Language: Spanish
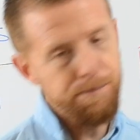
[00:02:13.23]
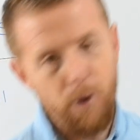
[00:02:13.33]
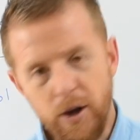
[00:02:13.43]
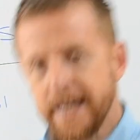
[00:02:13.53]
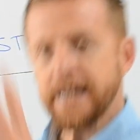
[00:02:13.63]

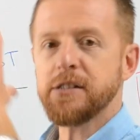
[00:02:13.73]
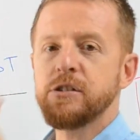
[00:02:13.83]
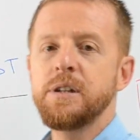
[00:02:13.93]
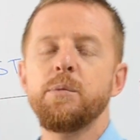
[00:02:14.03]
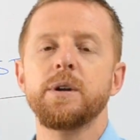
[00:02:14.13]
¿Por qué
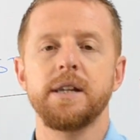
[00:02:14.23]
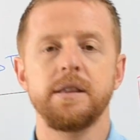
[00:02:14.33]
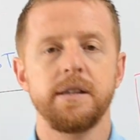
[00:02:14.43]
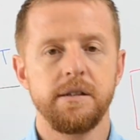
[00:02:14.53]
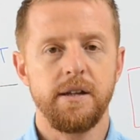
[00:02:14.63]
son
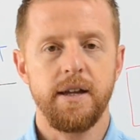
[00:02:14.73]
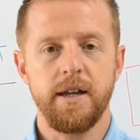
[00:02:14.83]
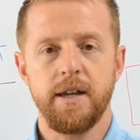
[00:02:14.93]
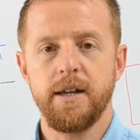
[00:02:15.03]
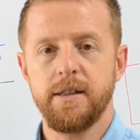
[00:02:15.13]
importantes
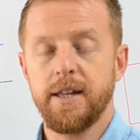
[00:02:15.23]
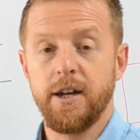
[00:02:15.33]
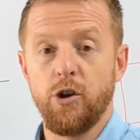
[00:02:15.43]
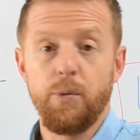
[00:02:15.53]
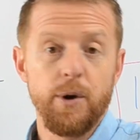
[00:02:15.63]
eh,
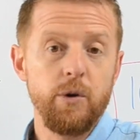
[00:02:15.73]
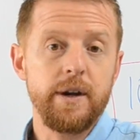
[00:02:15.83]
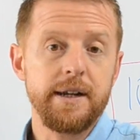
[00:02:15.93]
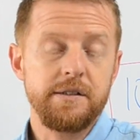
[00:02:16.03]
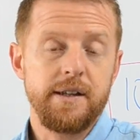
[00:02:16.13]
tener los
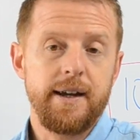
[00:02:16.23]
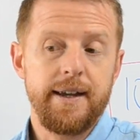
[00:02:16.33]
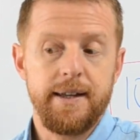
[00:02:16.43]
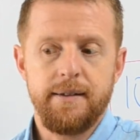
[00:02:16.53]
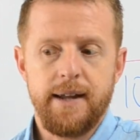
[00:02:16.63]
brokers
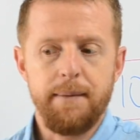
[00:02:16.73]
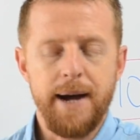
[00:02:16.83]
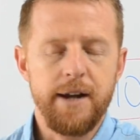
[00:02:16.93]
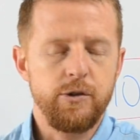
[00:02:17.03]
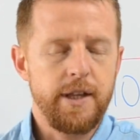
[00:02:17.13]
en, a
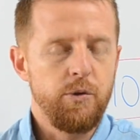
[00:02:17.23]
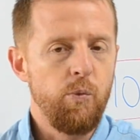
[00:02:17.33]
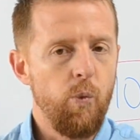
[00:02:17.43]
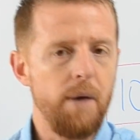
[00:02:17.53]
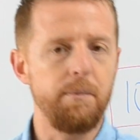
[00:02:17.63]
mano, tener
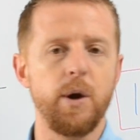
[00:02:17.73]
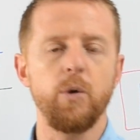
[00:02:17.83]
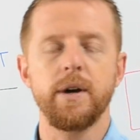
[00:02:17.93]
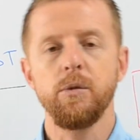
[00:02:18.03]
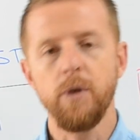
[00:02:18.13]
un buen
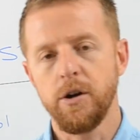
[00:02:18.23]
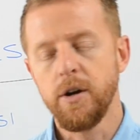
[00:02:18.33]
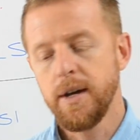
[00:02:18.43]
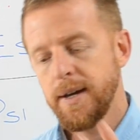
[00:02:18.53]
broker? Bueno,